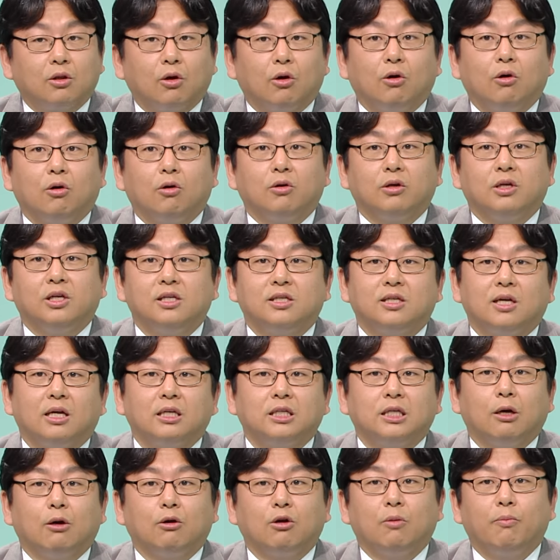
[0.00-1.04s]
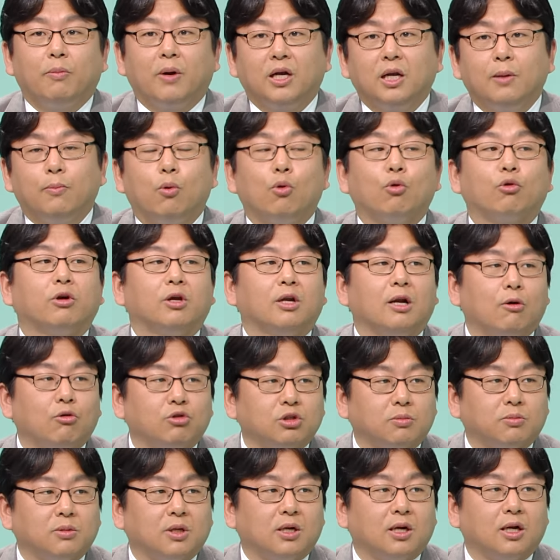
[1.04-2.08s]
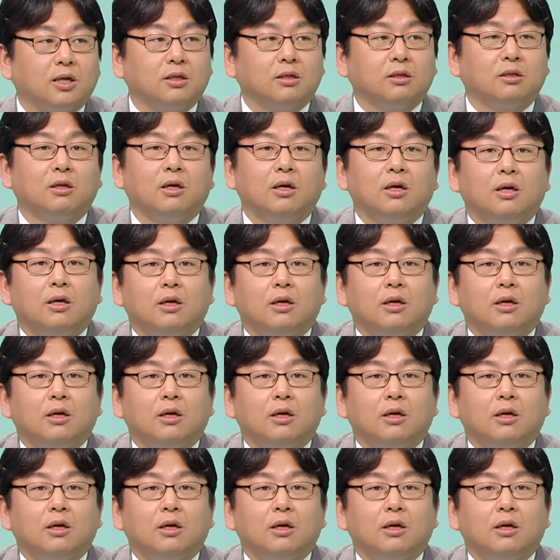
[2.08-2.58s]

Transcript: 더 일상생활을 빨리 복귀를 하고 싶다라는